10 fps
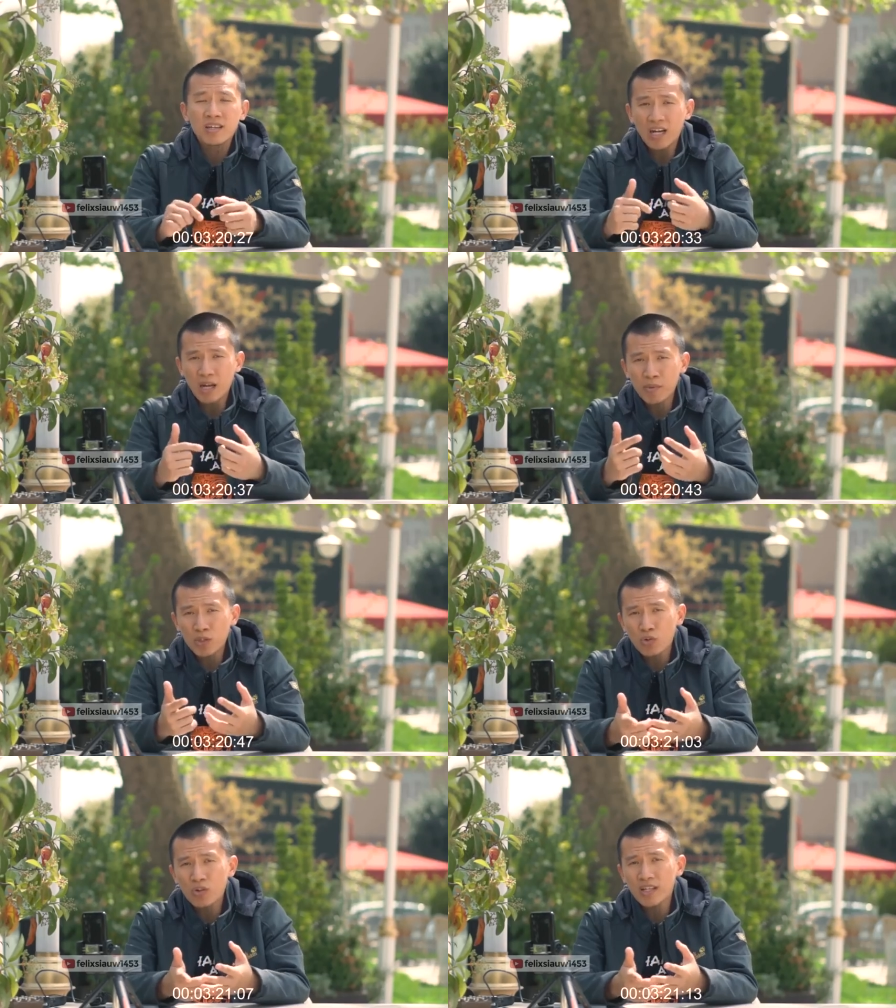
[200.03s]
yang
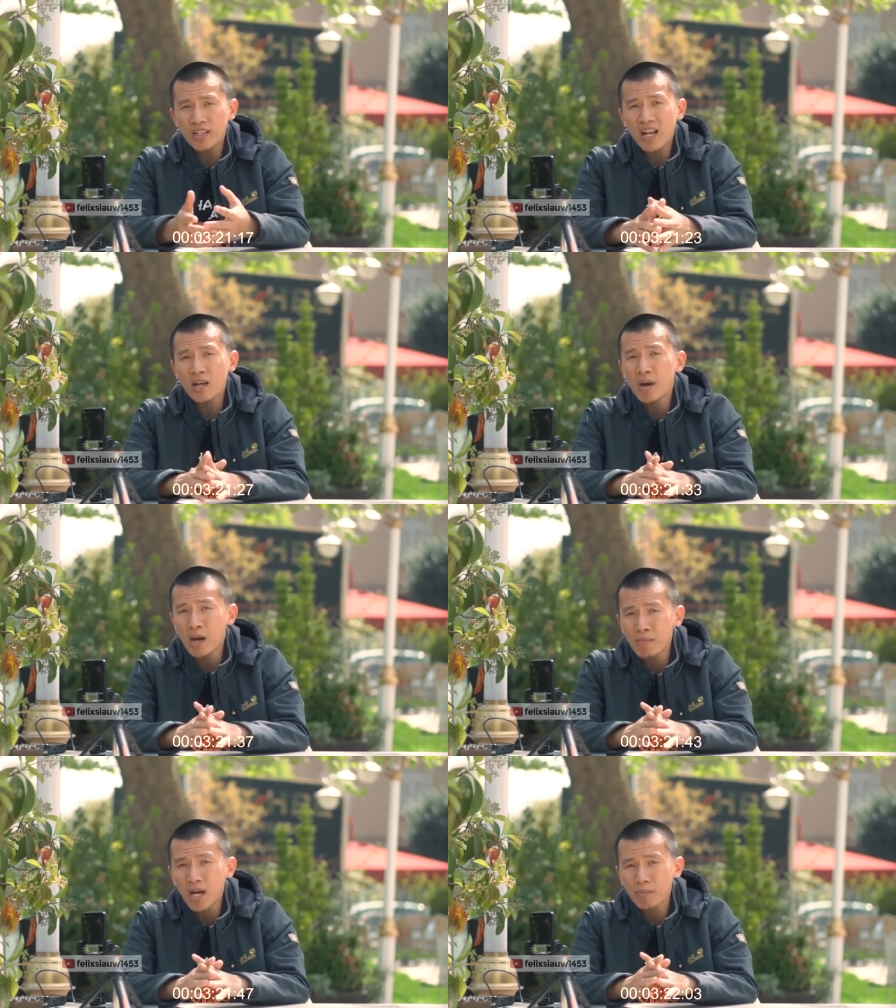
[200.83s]
kami turunkan terhadap
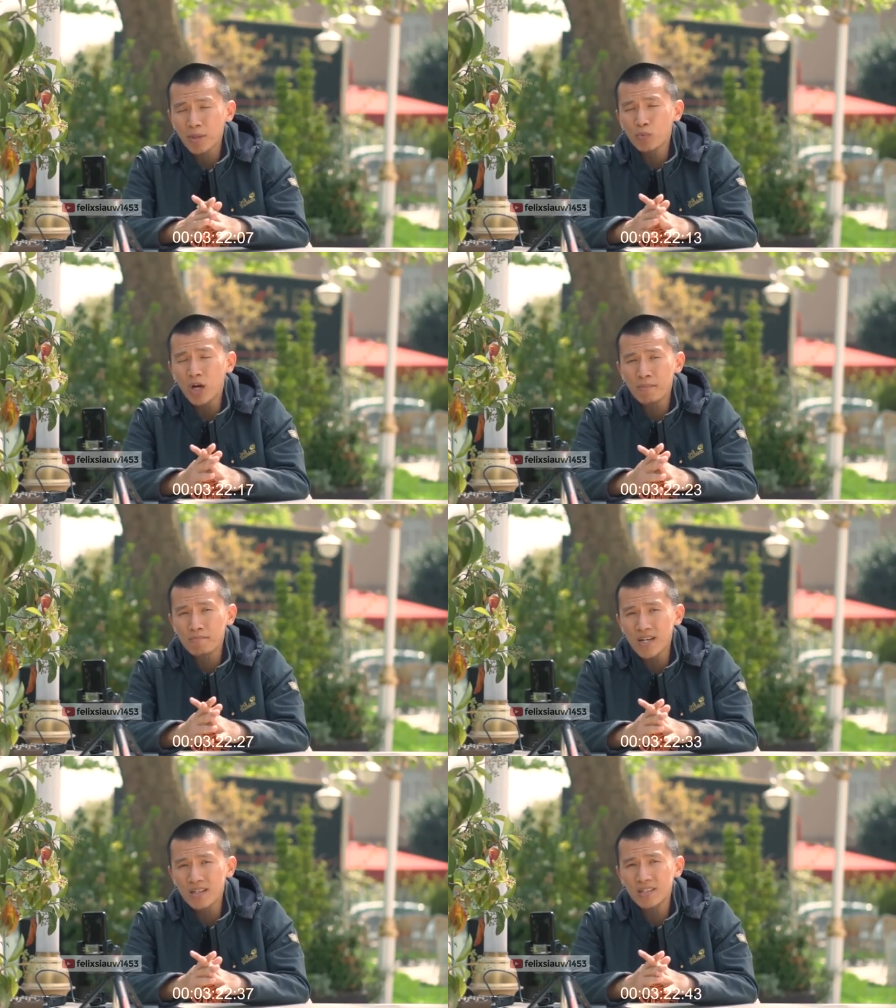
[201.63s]
hamba kami
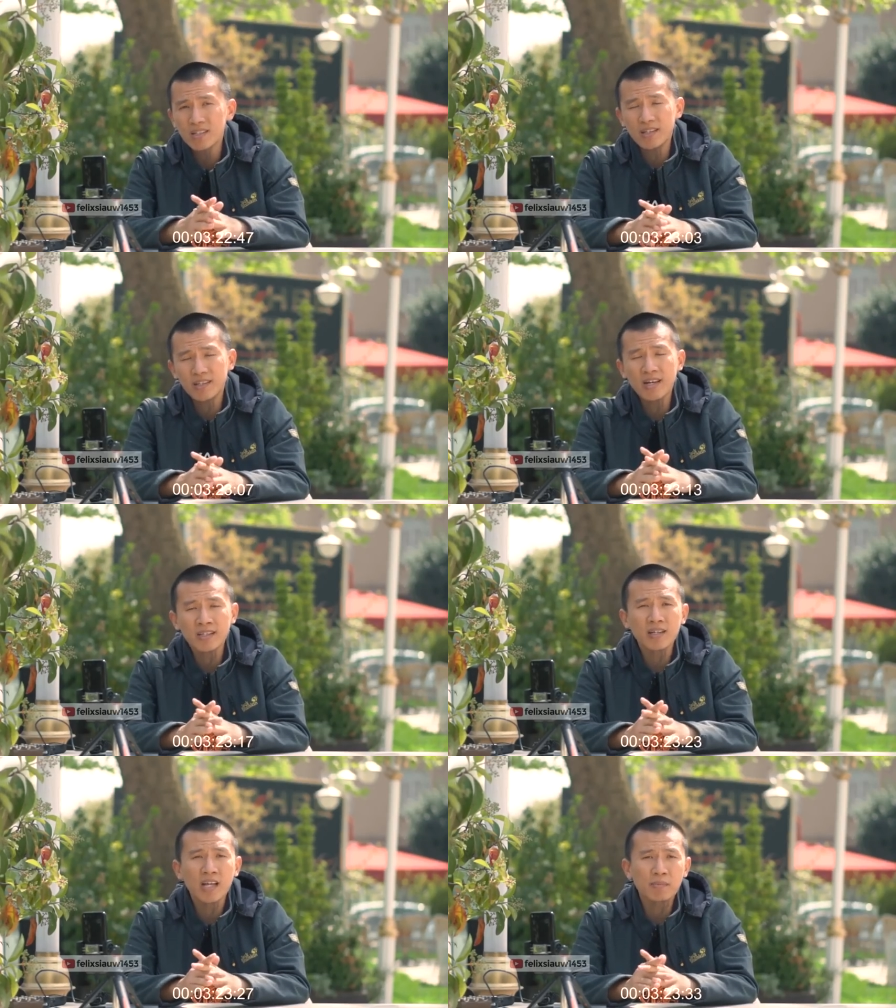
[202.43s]
Muhammad ini
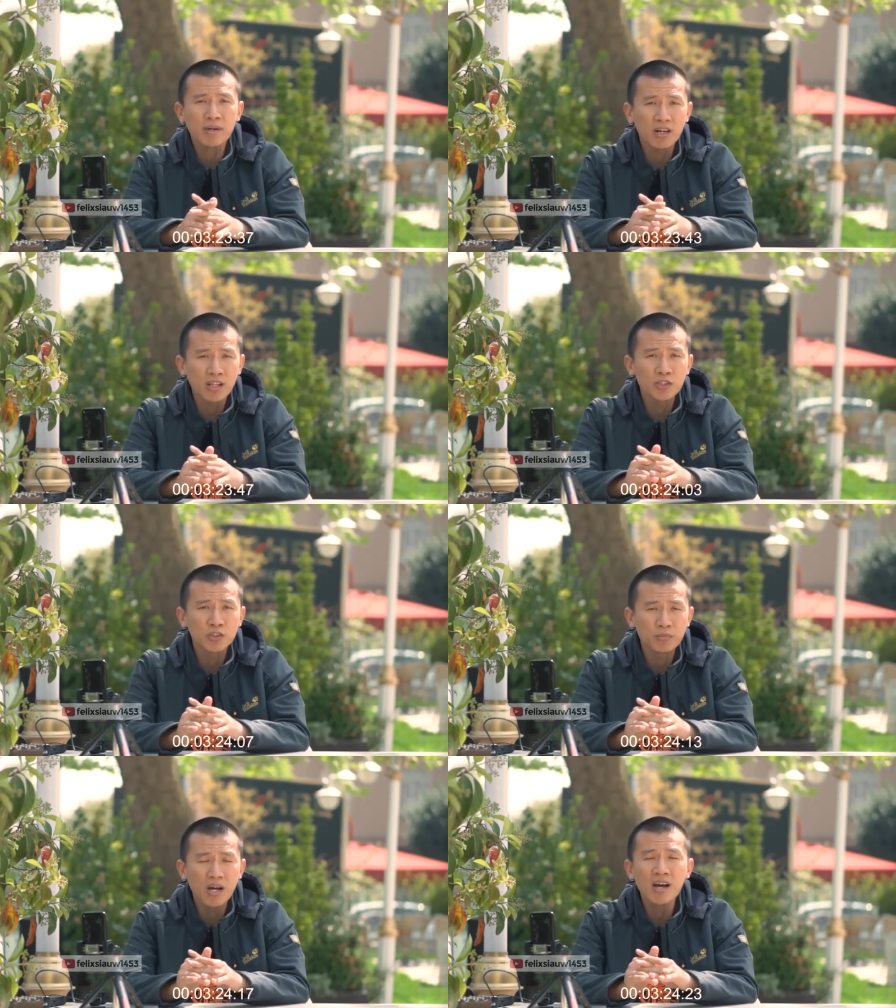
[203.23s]
datang daripada Allah
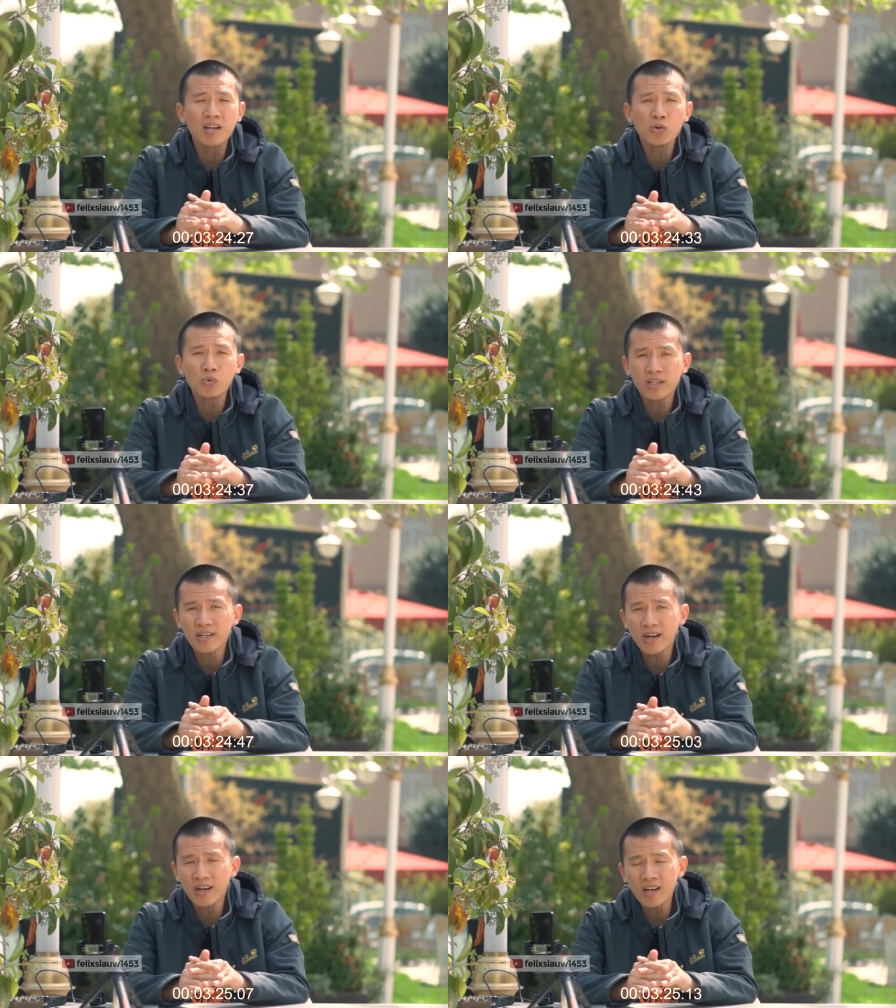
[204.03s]
Subhanahu wa
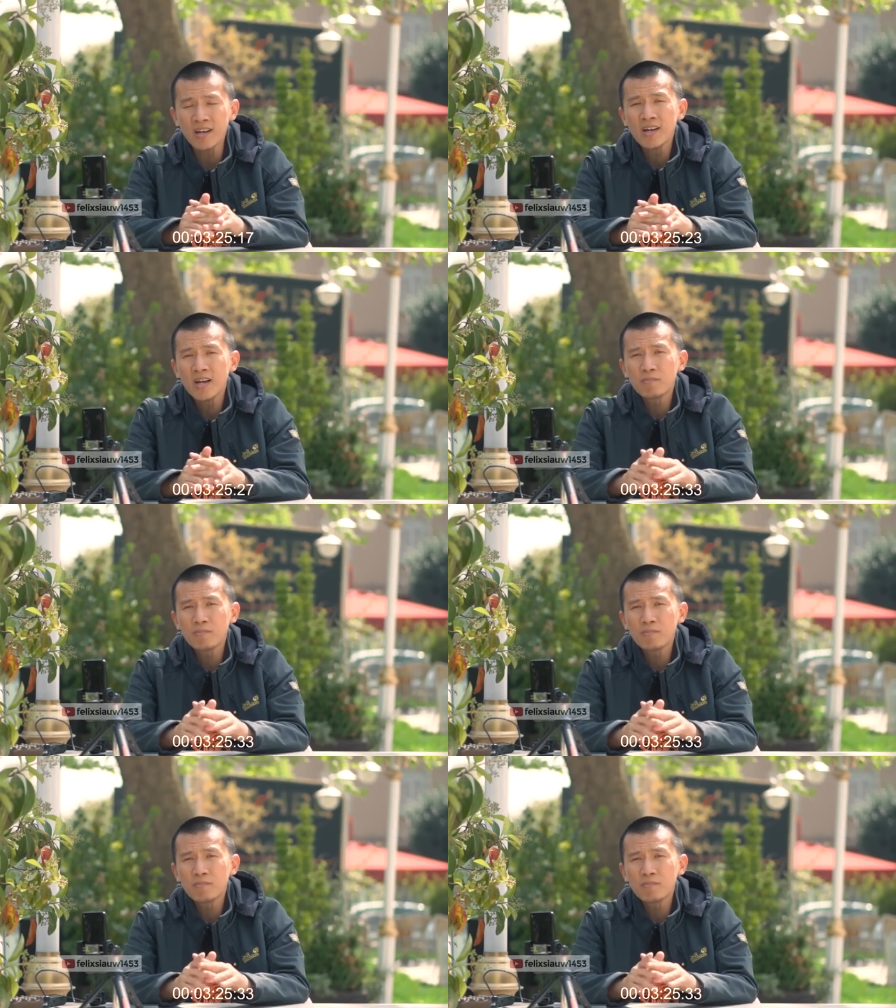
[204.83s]
taala,